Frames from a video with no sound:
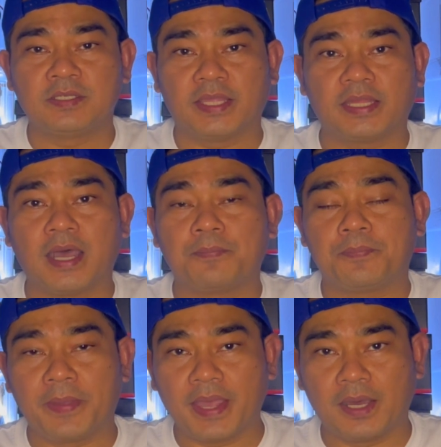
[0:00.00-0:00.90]
set
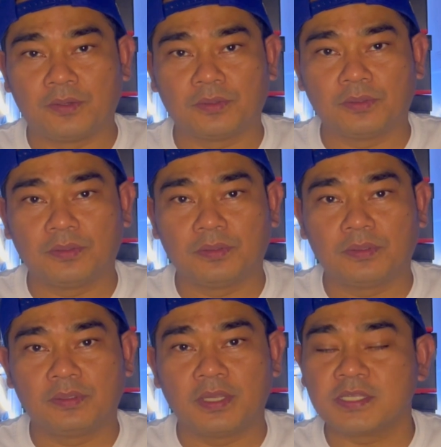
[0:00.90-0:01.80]
up payout,
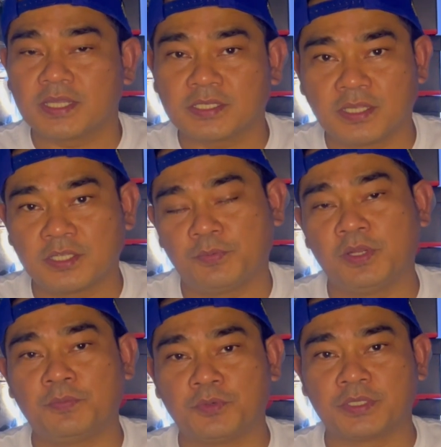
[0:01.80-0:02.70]
is
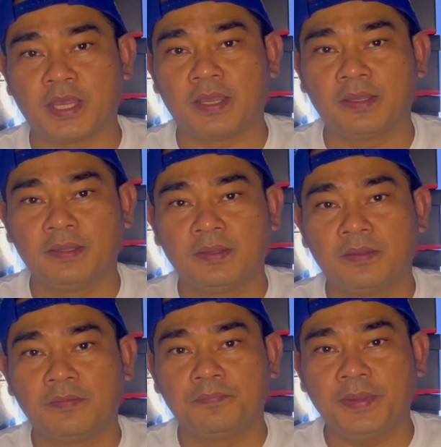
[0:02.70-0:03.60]
successfully po siya.
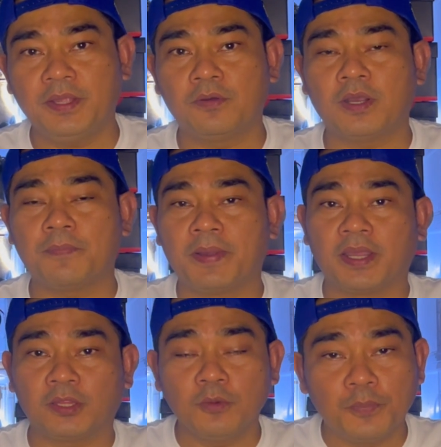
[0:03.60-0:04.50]
Pero
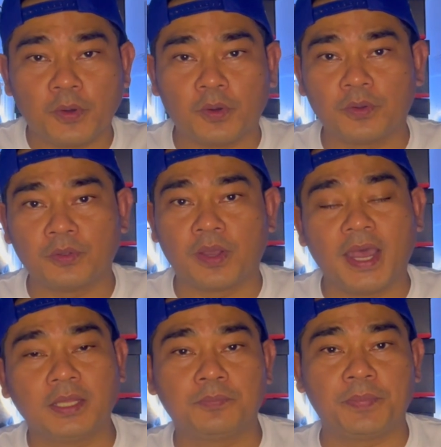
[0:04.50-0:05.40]
kapag ito po, yung
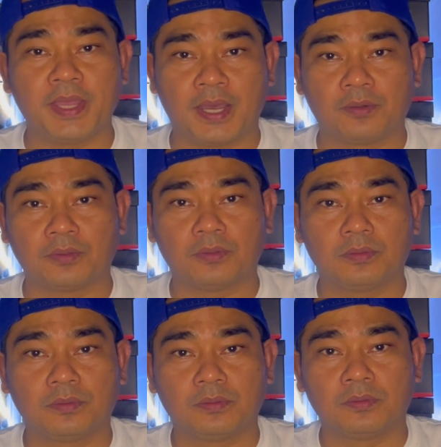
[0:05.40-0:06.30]
ad payout,
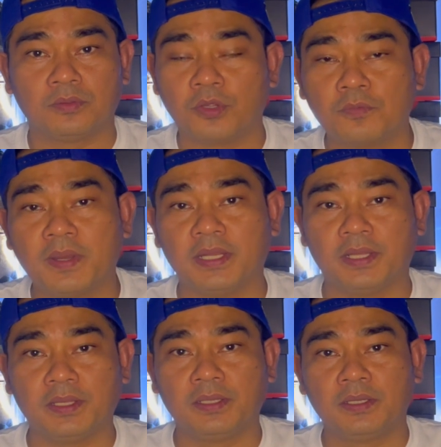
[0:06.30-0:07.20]

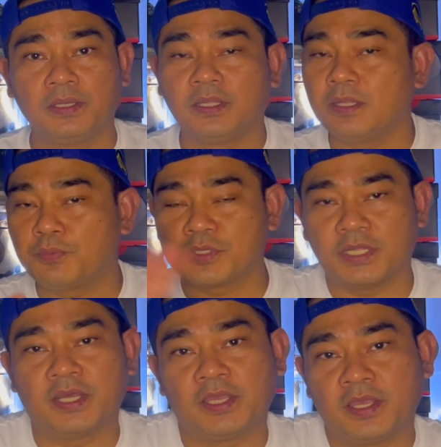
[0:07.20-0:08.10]
normally, hindi po
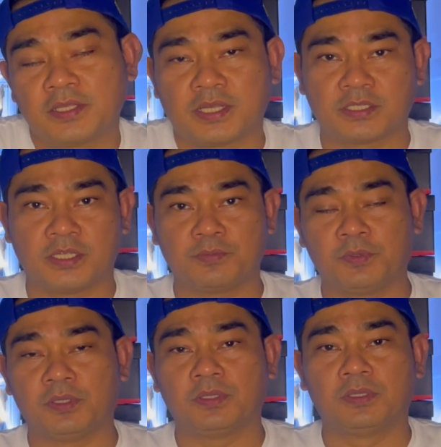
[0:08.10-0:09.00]
siya nagiging
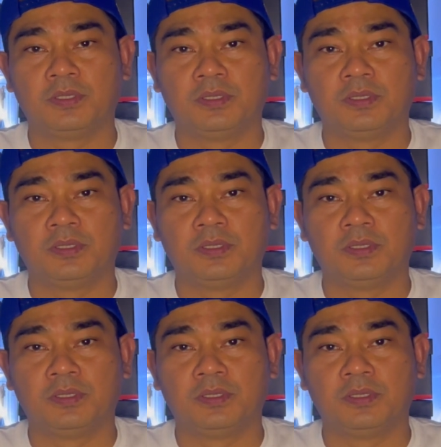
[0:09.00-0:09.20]
successful.